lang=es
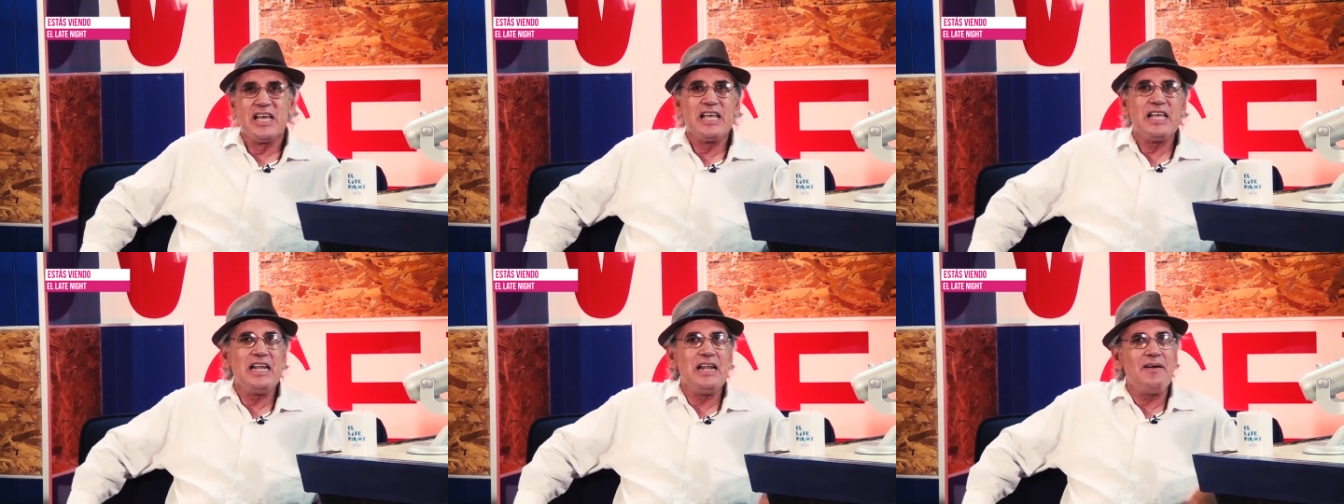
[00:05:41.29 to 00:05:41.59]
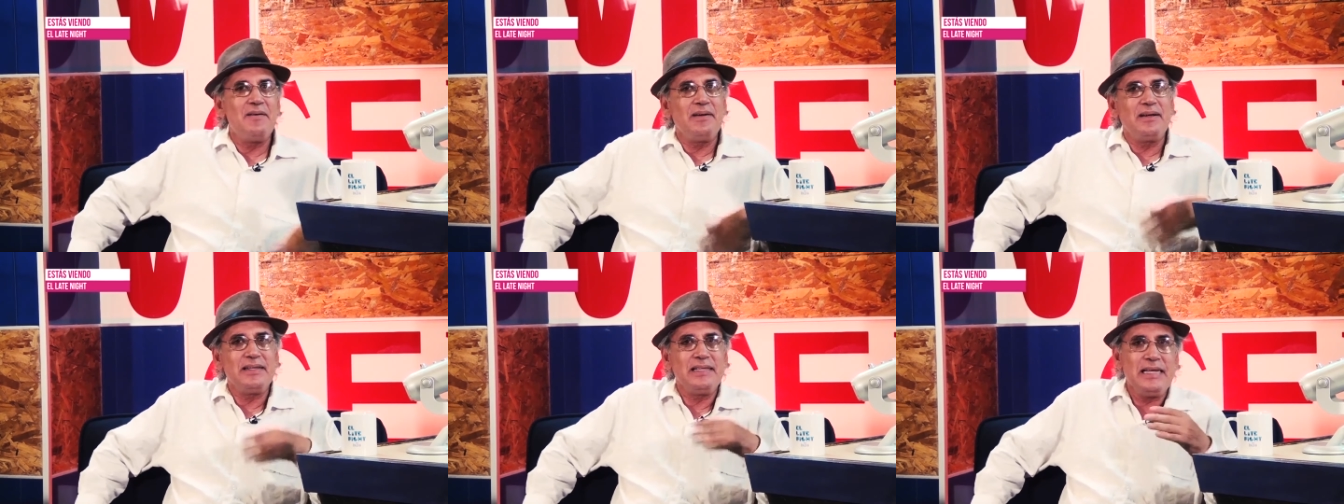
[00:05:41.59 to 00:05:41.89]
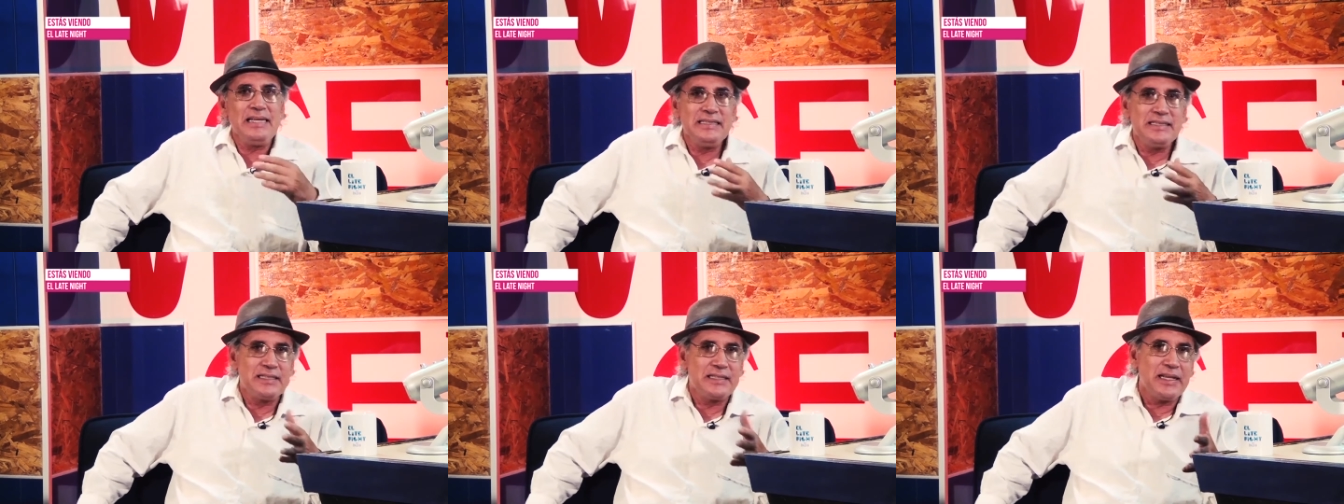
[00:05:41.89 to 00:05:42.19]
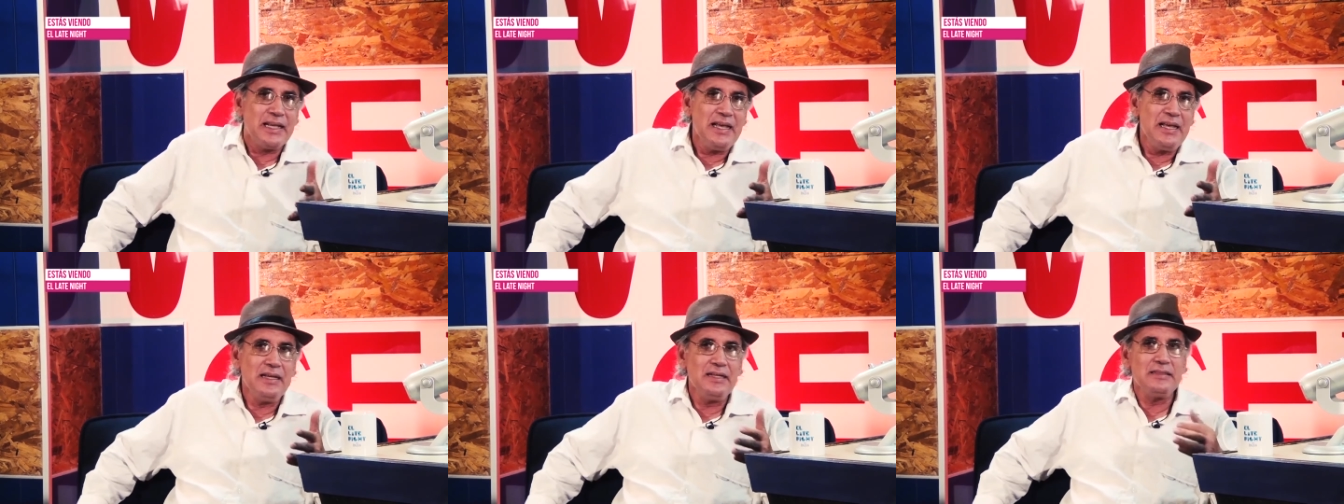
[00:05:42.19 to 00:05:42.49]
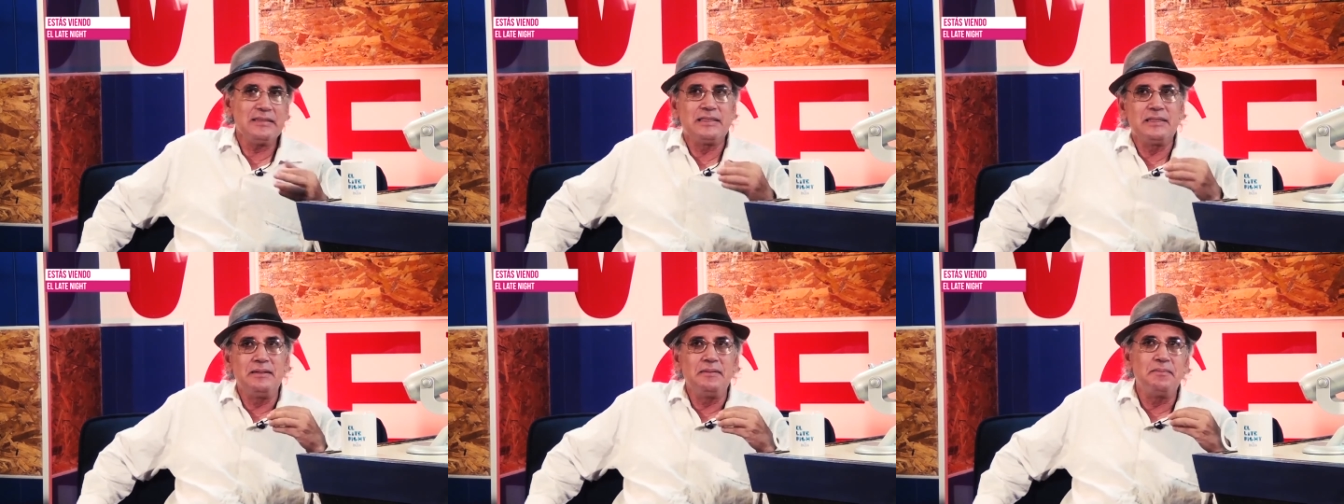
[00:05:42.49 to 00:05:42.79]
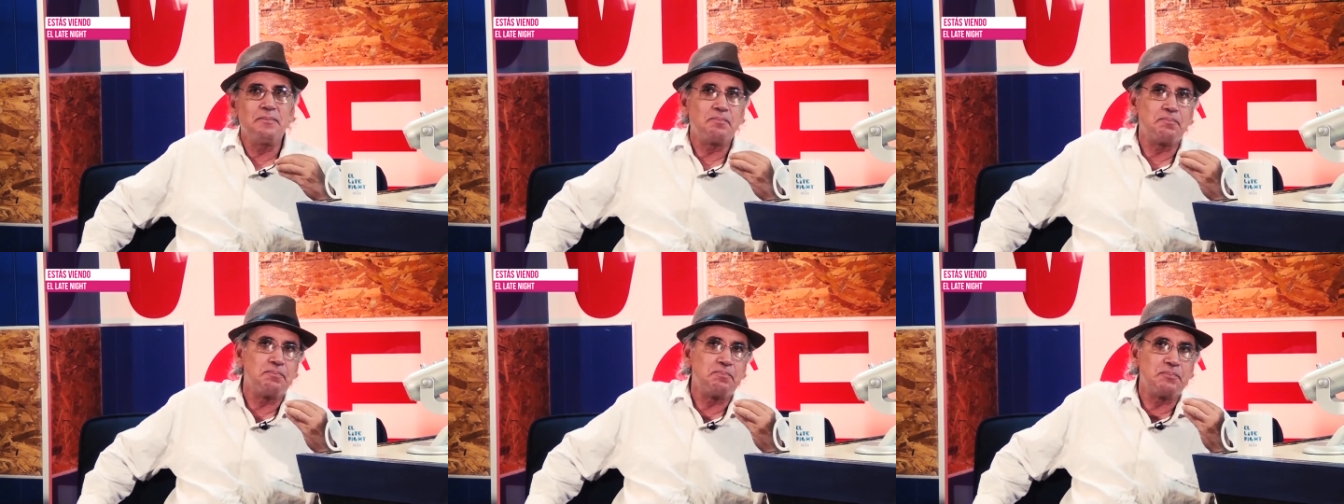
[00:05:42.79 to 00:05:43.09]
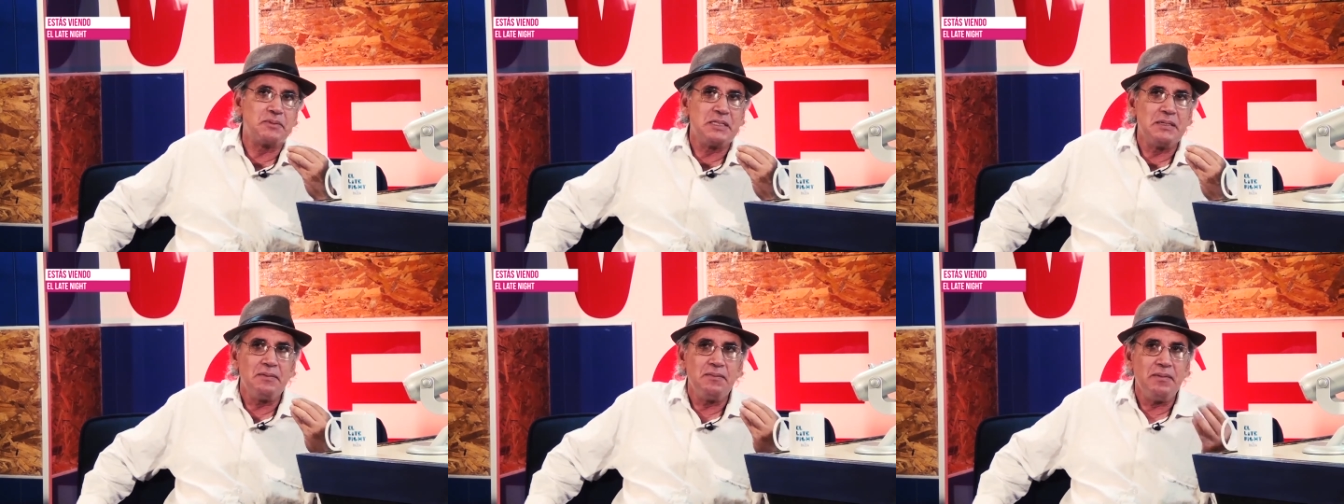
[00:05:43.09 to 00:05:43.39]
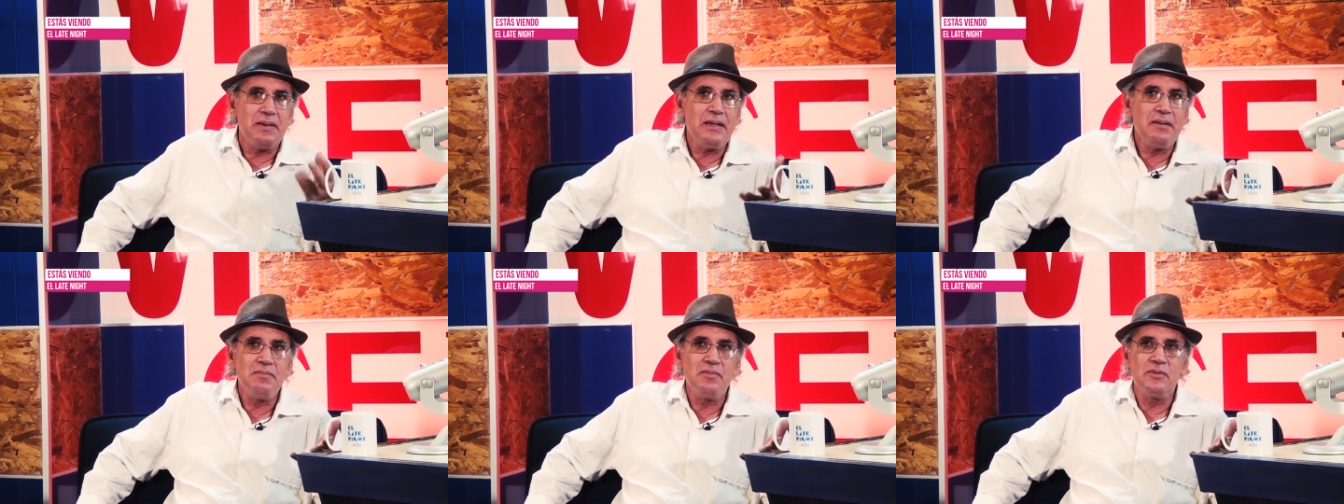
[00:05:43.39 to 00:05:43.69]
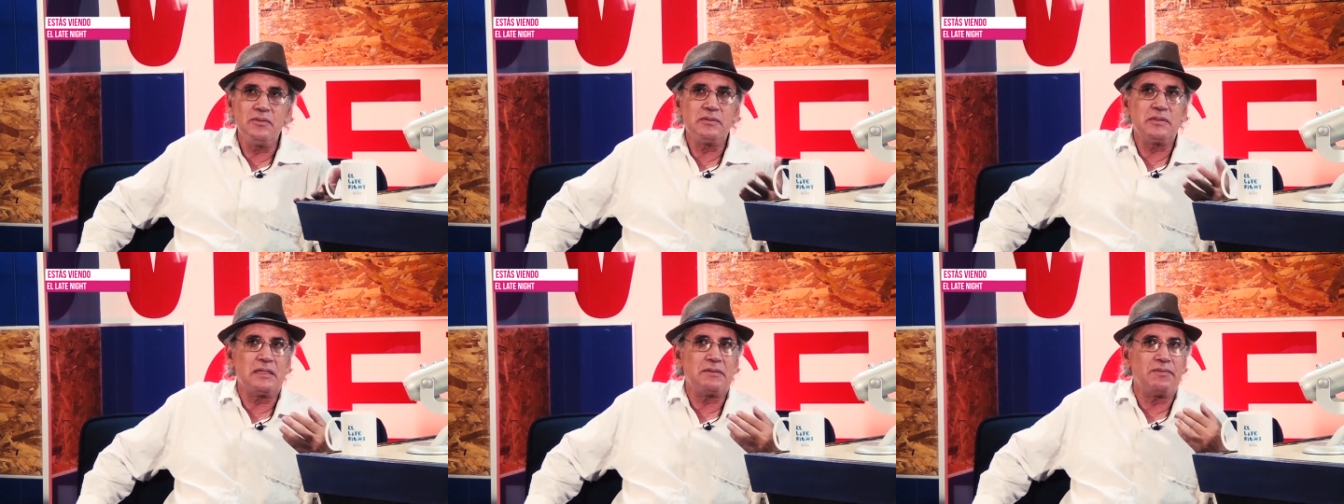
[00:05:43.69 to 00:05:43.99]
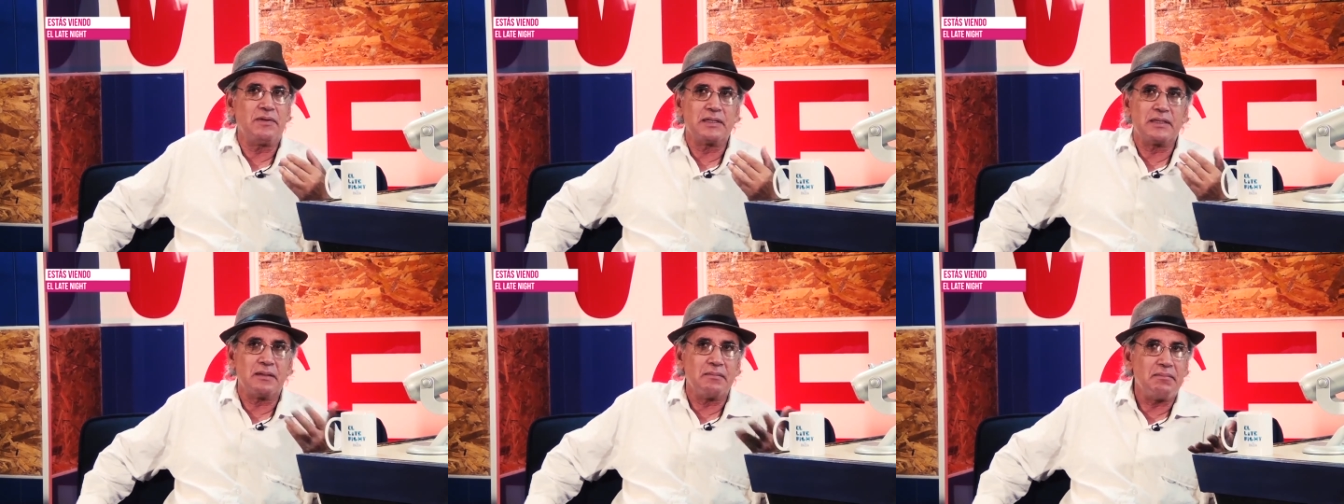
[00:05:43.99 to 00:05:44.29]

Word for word: Y la verdad es que si si vemos a